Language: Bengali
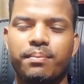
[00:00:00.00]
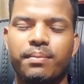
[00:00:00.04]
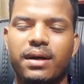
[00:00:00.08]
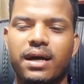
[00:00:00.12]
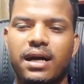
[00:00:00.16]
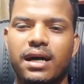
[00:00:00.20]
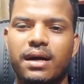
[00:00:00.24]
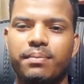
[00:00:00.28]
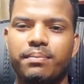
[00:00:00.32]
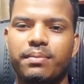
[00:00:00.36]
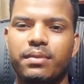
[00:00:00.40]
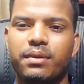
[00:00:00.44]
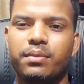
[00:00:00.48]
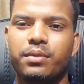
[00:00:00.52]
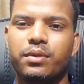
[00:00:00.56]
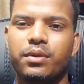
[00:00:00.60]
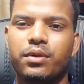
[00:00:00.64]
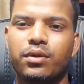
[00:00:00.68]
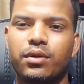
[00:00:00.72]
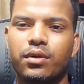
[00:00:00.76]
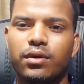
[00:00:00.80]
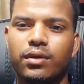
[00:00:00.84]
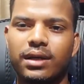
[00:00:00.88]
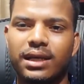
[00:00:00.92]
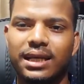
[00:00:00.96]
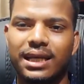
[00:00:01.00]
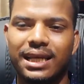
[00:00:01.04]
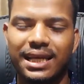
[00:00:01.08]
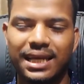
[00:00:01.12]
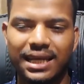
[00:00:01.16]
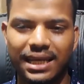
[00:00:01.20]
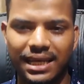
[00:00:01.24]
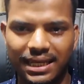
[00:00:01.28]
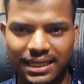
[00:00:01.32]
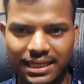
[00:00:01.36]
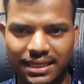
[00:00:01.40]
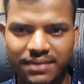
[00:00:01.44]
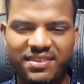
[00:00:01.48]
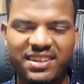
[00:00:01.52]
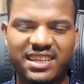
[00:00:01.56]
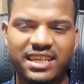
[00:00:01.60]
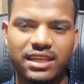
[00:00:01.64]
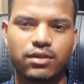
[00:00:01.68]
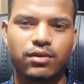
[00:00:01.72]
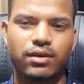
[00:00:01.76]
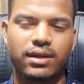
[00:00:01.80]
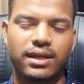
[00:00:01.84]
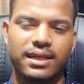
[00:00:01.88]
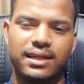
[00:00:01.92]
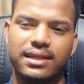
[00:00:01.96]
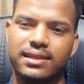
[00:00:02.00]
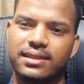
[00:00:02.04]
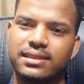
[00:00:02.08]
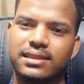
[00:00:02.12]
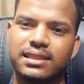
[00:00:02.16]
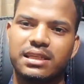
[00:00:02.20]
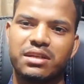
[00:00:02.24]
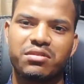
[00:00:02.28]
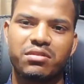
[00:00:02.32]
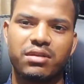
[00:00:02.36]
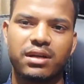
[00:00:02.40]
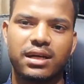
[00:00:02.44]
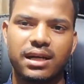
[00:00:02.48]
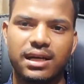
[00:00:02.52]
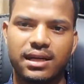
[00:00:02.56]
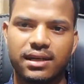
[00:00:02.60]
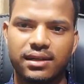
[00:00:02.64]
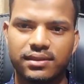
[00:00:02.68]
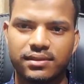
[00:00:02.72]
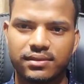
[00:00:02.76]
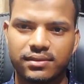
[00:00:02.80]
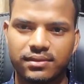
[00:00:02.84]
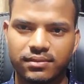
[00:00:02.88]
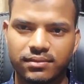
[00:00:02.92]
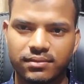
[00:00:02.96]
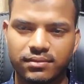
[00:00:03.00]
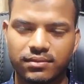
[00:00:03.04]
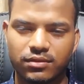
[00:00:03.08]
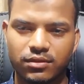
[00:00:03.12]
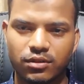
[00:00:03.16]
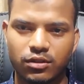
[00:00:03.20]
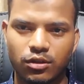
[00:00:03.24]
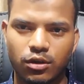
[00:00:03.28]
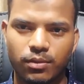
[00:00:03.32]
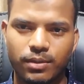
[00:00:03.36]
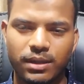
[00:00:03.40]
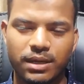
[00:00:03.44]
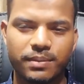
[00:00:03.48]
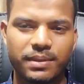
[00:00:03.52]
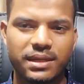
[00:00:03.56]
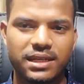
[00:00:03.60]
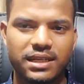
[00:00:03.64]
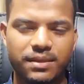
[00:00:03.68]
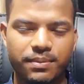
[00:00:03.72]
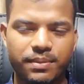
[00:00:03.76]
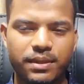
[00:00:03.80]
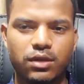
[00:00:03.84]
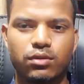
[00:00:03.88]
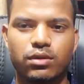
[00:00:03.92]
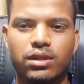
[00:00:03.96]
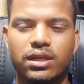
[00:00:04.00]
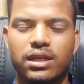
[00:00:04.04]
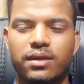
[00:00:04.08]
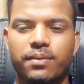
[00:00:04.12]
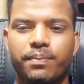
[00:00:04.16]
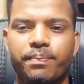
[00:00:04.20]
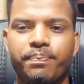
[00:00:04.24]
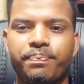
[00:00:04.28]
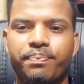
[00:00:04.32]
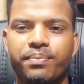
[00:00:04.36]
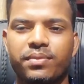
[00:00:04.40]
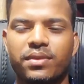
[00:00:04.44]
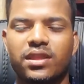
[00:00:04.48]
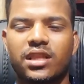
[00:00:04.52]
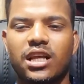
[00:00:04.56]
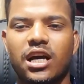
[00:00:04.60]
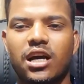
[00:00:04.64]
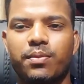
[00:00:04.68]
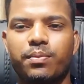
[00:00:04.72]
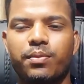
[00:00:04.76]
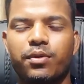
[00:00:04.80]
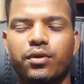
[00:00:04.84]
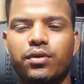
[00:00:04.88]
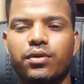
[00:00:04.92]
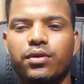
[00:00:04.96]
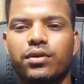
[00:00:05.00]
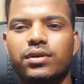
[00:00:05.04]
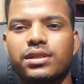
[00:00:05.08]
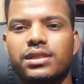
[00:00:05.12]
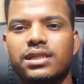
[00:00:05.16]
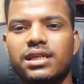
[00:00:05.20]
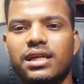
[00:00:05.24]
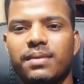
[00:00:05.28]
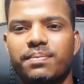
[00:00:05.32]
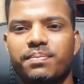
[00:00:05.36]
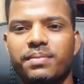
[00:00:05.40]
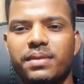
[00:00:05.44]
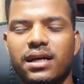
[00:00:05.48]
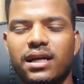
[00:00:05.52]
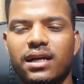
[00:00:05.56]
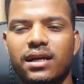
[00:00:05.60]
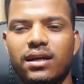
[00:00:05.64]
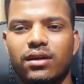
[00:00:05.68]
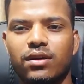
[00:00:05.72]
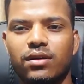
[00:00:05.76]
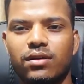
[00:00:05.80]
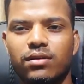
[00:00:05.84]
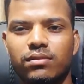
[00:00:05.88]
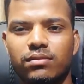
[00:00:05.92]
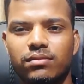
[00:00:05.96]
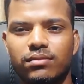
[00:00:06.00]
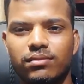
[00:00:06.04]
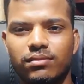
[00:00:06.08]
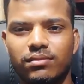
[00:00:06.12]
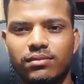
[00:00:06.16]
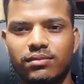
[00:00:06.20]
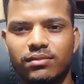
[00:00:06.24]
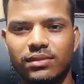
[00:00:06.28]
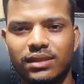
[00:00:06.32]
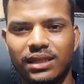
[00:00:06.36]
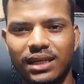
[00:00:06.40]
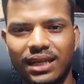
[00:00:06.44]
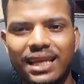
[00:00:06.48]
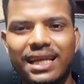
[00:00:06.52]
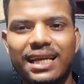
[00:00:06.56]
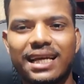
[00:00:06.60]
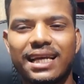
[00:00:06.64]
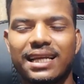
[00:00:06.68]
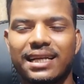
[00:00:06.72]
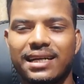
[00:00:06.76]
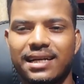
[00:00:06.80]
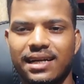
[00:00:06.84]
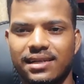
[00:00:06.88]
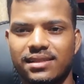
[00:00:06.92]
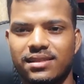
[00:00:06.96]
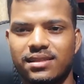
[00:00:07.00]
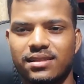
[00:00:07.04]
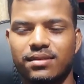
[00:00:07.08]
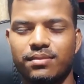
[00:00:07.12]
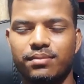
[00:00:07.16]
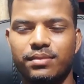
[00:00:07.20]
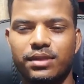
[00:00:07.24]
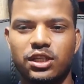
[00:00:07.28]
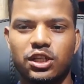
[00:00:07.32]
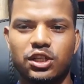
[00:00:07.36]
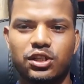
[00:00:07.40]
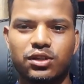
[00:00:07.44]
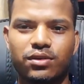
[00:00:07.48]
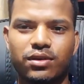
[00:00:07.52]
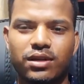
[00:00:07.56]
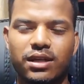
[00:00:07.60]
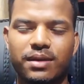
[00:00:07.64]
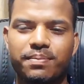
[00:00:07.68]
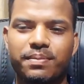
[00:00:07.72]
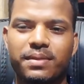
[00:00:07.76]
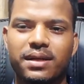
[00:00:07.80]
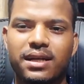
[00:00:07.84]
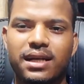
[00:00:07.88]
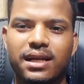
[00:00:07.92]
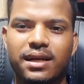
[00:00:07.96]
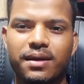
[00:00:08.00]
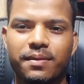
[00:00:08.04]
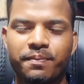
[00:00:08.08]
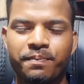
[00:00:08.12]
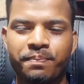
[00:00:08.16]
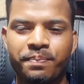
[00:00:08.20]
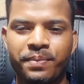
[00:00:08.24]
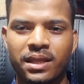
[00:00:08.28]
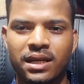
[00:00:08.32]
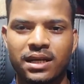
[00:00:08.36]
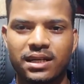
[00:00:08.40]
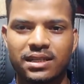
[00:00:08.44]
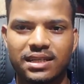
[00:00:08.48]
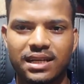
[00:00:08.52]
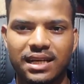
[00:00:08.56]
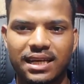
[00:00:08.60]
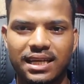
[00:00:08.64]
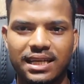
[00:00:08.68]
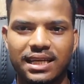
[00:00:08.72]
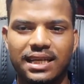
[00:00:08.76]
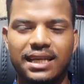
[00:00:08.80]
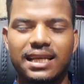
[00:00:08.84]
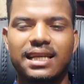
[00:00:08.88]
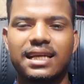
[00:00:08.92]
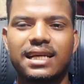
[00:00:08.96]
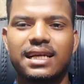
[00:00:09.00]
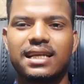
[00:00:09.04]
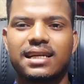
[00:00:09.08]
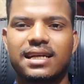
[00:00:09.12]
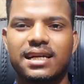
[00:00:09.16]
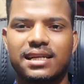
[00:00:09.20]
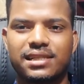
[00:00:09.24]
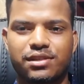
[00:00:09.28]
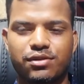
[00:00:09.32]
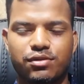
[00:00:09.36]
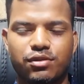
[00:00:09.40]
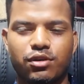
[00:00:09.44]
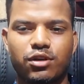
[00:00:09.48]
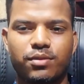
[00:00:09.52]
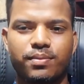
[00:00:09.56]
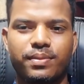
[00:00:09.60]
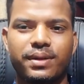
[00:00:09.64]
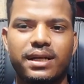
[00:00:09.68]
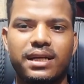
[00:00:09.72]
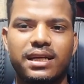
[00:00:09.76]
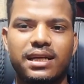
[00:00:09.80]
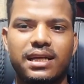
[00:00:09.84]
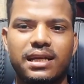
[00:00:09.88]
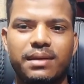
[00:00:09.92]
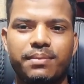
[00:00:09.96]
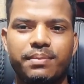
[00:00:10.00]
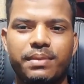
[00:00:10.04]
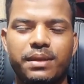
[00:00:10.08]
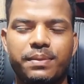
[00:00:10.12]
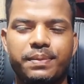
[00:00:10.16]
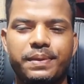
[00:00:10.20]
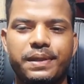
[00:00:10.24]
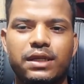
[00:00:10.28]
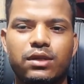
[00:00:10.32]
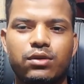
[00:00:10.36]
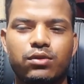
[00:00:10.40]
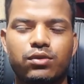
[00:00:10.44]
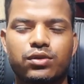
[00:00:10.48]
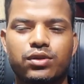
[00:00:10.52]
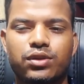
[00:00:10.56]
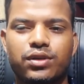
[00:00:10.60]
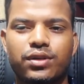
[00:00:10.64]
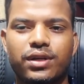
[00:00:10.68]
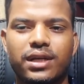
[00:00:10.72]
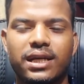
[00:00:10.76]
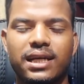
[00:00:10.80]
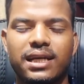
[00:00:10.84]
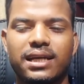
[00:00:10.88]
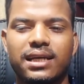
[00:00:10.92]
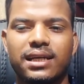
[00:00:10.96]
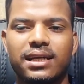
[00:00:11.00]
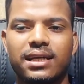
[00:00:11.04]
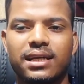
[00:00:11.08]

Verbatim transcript: বা বিভিন্ন ইলিগেল অ্যাক্টিভিটি করেন যেগুলা গভর্নমেন্ট বিরোধী তারপর হচ্ছে আপনার ইলিগেল কাজ বিশেষ করে আপনারা যারা ইলিগেল কাজ করবেন এই বিপিএন ইউজ করে